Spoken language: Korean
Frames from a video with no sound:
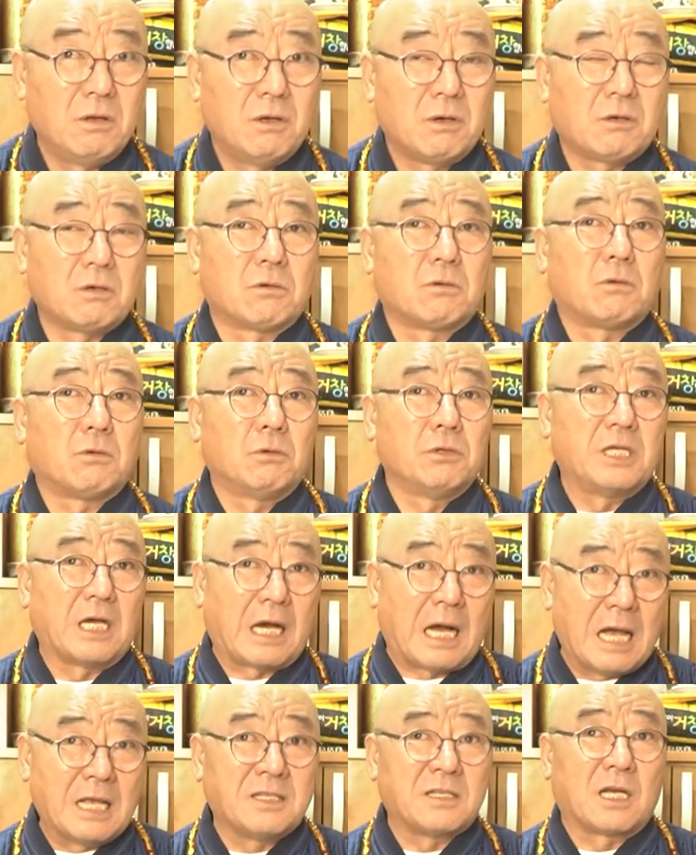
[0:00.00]
네. 그리고 이제
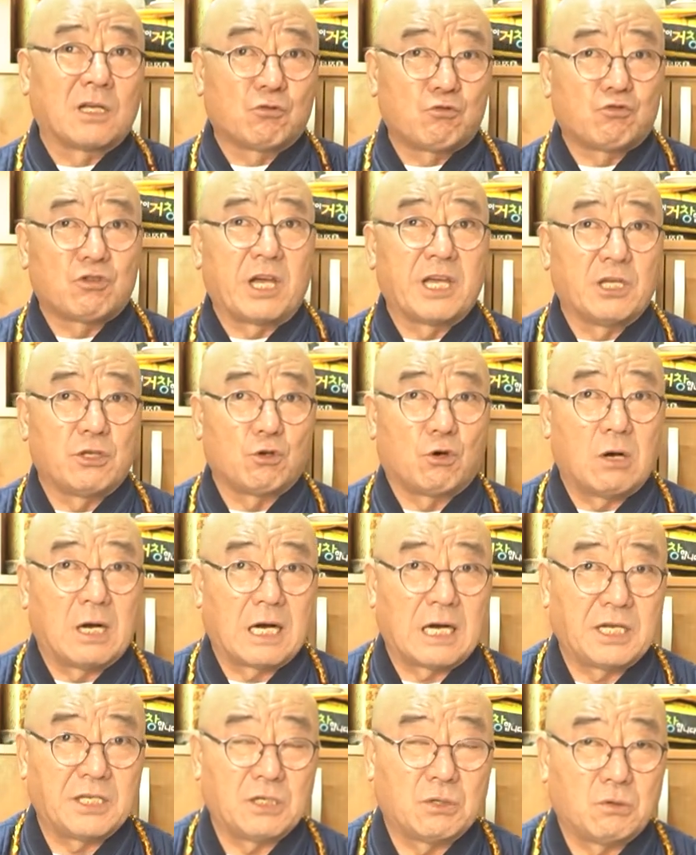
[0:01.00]
간상수상이
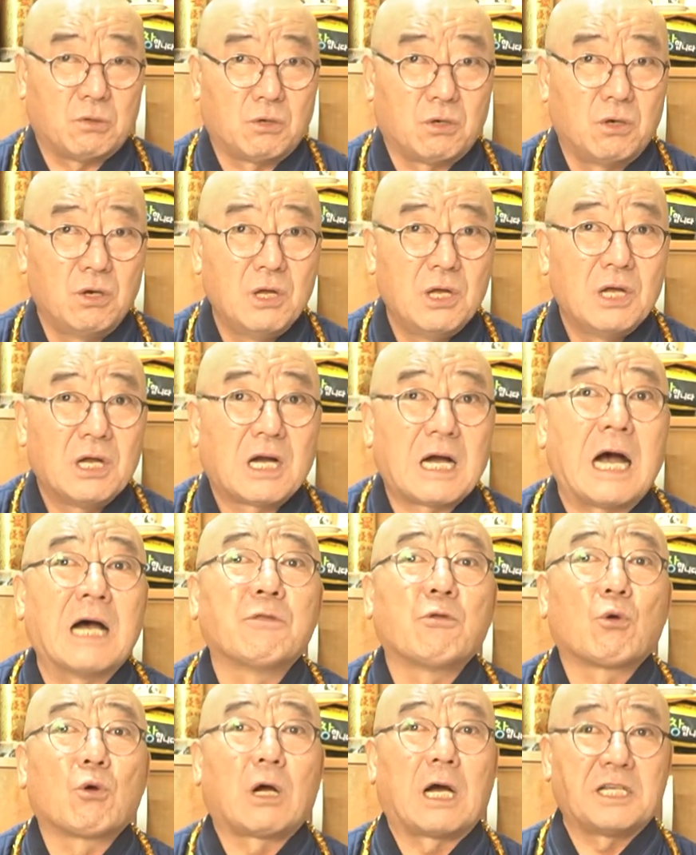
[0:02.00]
좋아가지고 네,
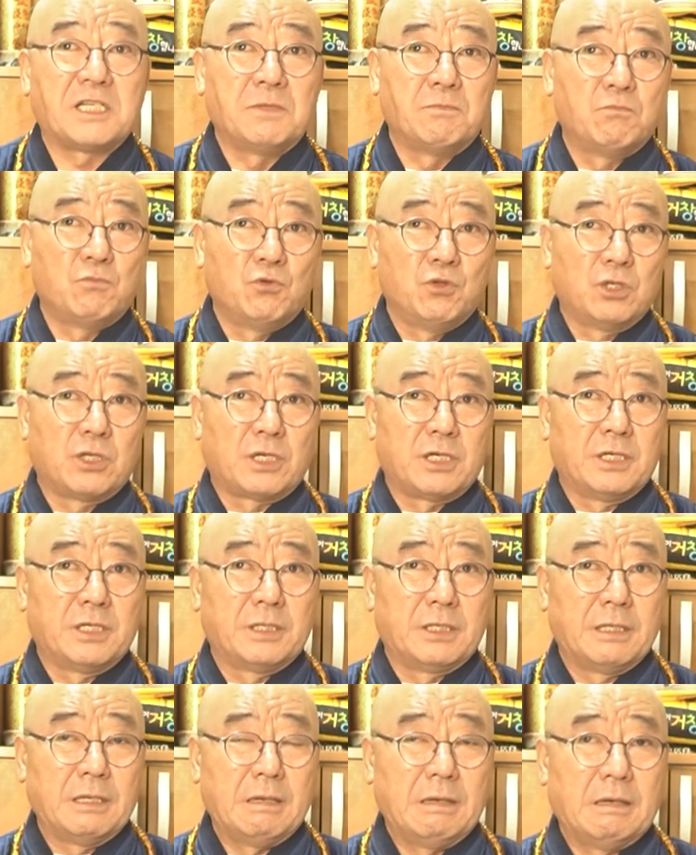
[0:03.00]
칸으로 가시는
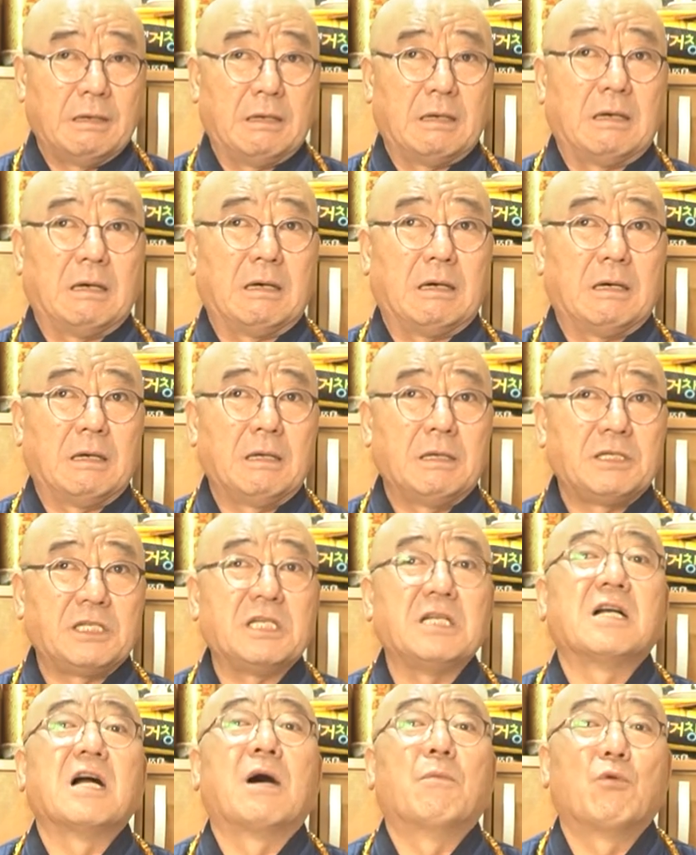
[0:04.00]
분들은 아,
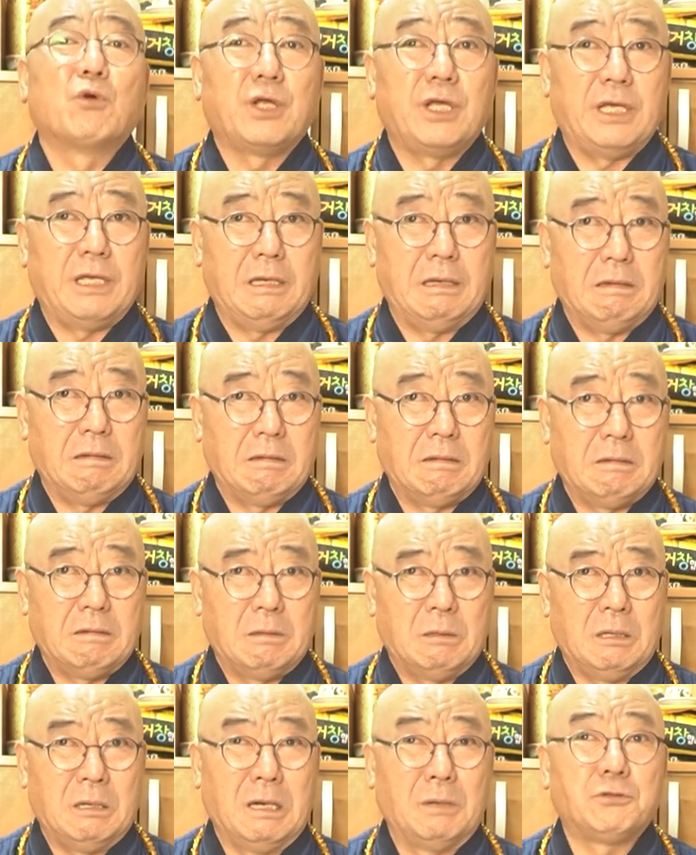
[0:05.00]
신가물이
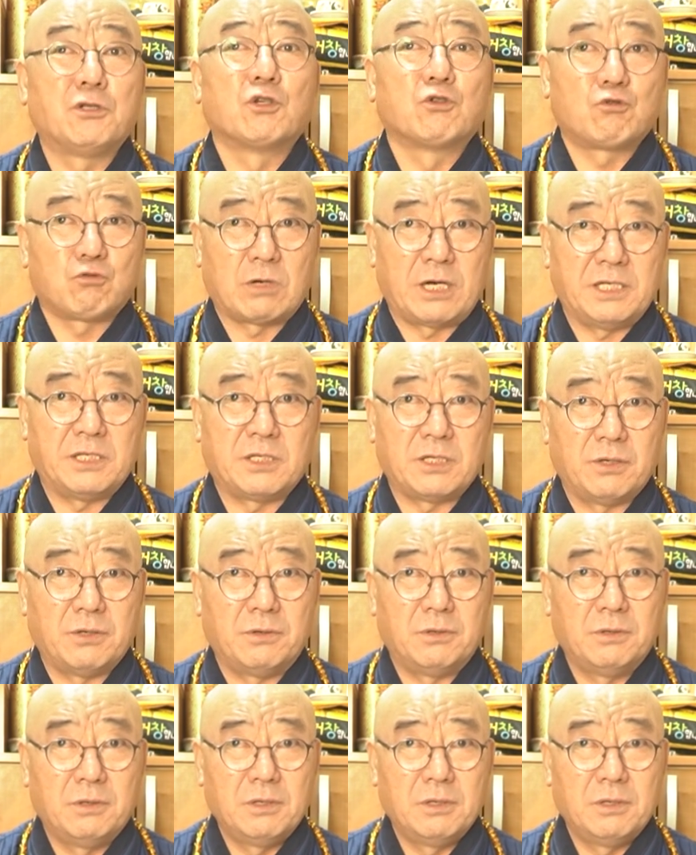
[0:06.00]
없을 수가 있어요.